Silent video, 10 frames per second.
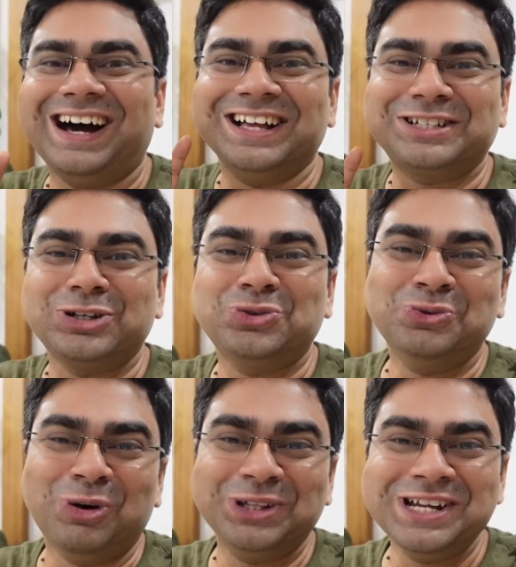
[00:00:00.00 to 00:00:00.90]
আজকে
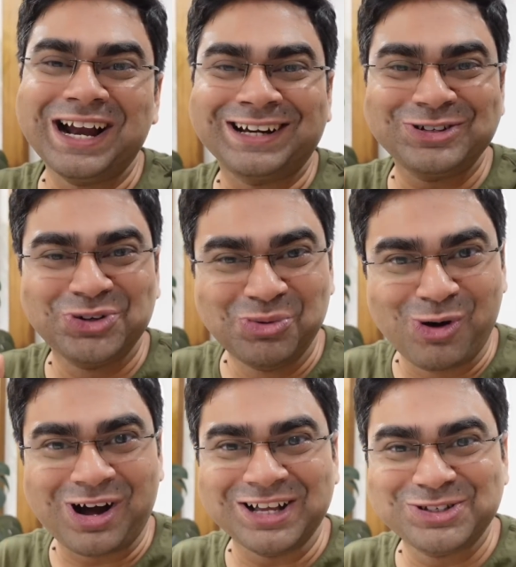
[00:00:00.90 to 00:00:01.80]
শুভ দিনে একটা শুভ
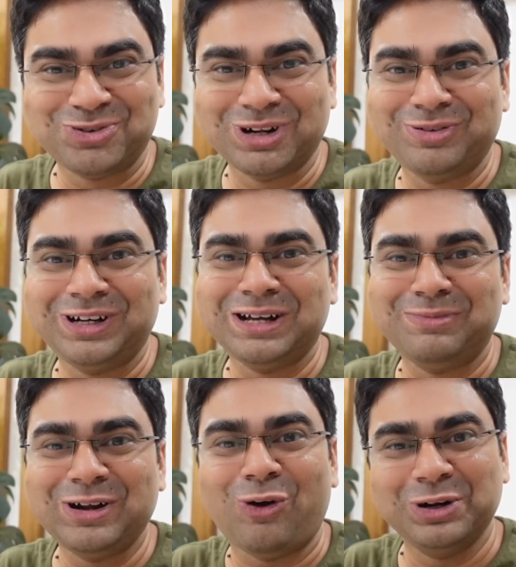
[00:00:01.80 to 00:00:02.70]
কাজ করে ফেললাম
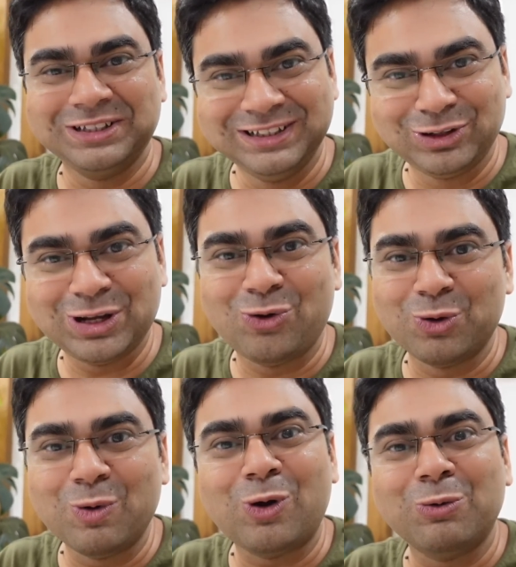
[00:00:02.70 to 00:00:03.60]
মানে অনেক দিন ধরেই
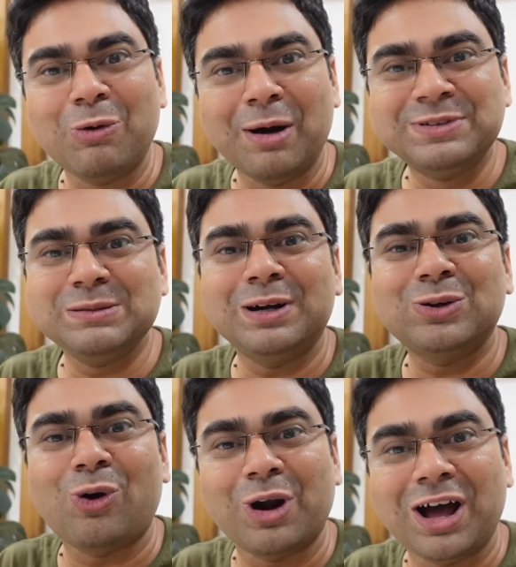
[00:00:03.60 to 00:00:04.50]
করবো করবো ভাবছি বাট
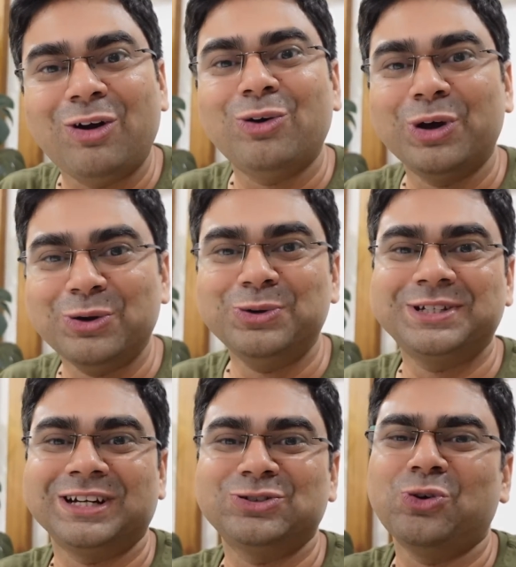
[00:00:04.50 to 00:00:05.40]
করা আর হয়ে
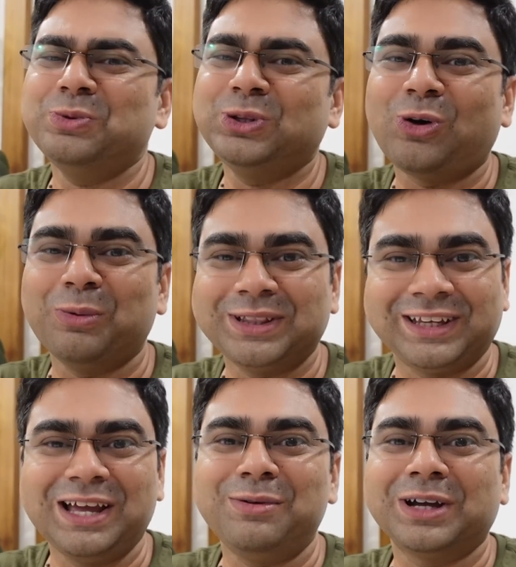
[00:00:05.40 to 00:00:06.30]
উঠছে না সৌমি তো কবে
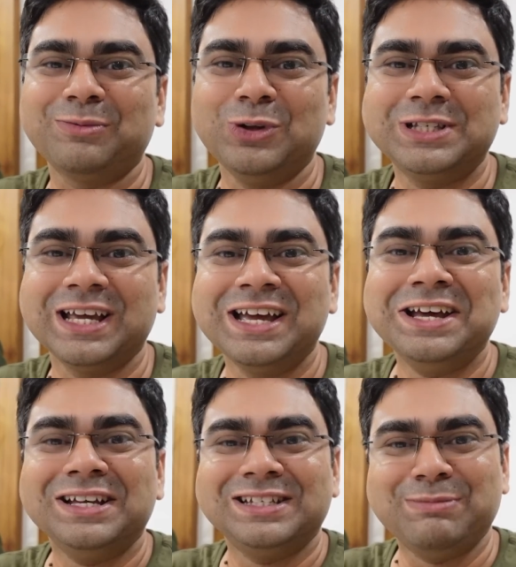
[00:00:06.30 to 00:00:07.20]
থেকে আমাকে বলছে
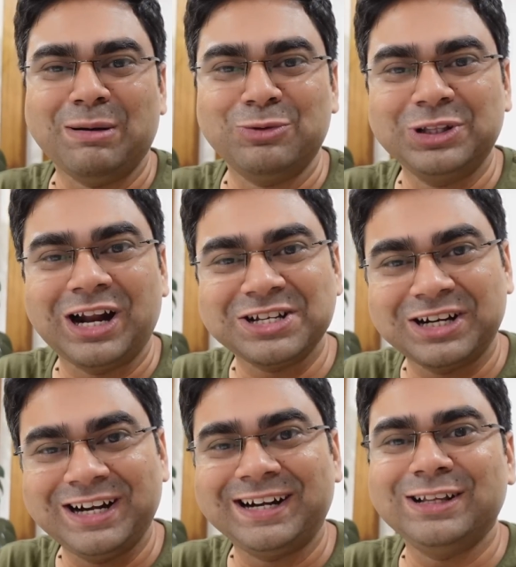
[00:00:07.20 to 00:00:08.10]
যে মামুনিদের
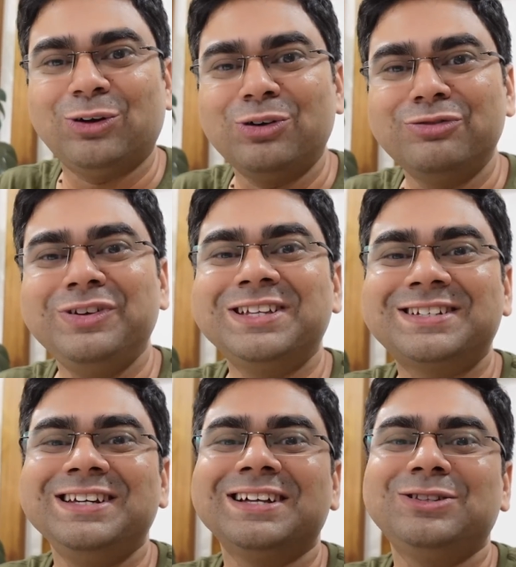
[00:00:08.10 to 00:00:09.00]
আসার ডেটটা যখন
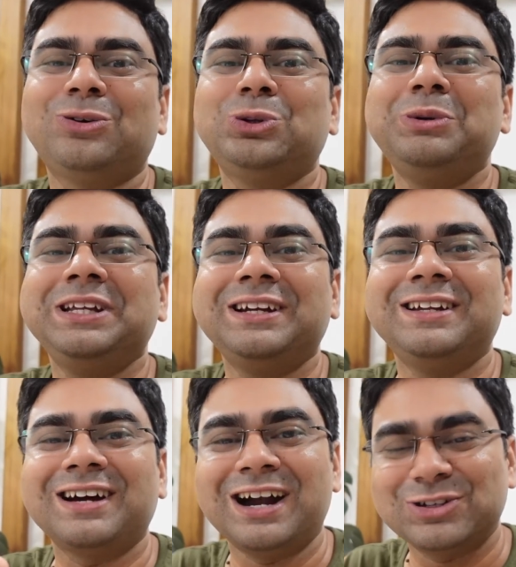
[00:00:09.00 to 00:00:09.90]
ফিক্সডই আছে তখন তুমি
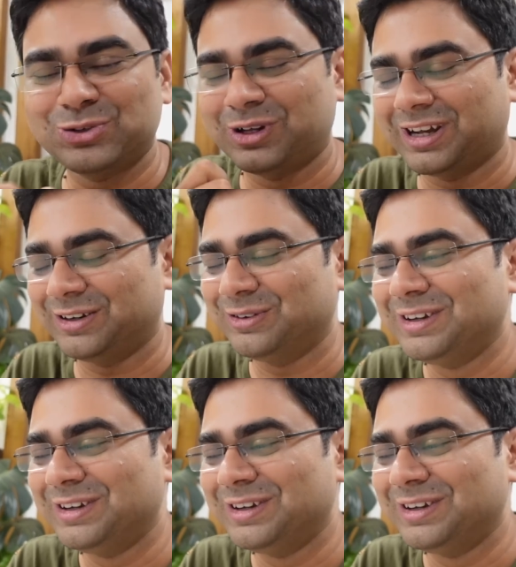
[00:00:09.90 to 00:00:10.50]
টিকিটটা কাটছো না কেন